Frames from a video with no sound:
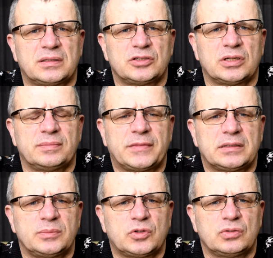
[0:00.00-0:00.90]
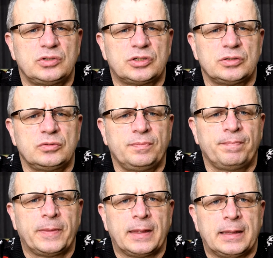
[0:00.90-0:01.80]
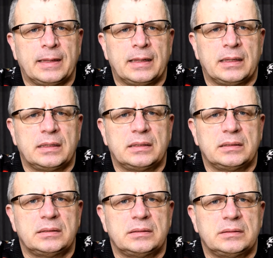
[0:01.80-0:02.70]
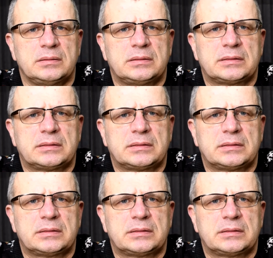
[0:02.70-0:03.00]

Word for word: Także na tym kończę. Y,